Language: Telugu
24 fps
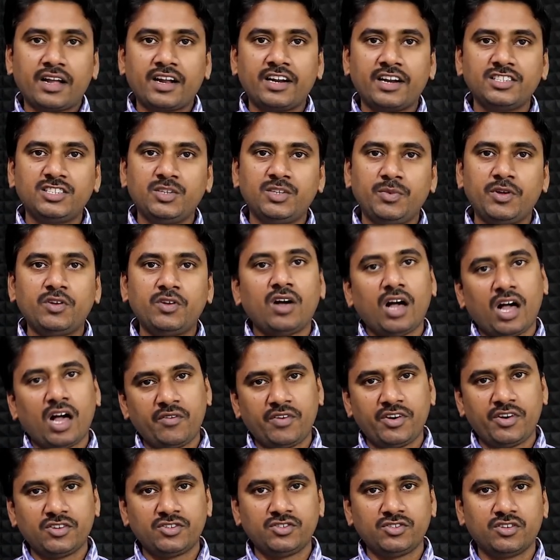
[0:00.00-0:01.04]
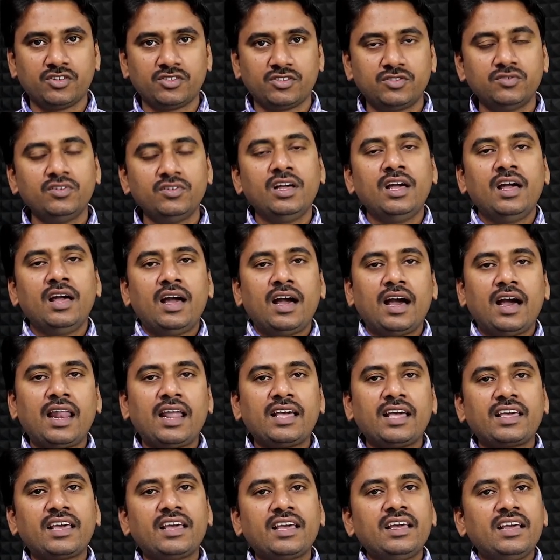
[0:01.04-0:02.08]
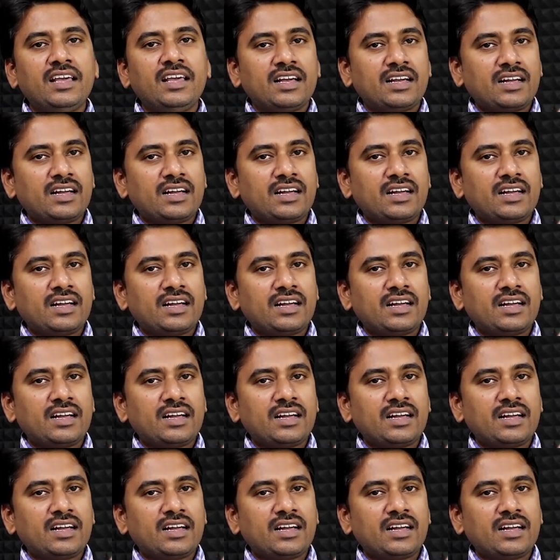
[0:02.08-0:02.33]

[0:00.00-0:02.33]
అక్కడి నుంచి మీరు ఆ వీడియోస్ చూడొచ్చు అలాగే